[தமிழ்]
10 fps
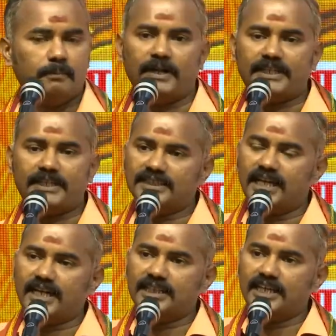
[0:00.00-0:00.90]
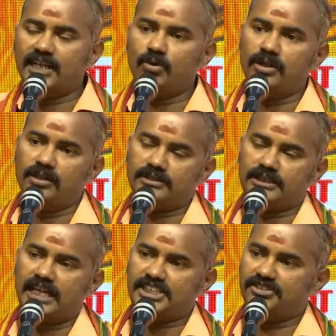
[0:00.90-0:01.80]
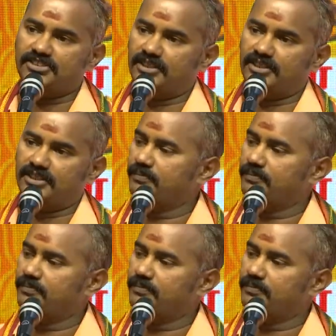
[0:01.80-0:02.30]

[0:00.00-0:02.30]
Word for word: பட்டினத்தார் கதையில் ஒரு காட்சி வருது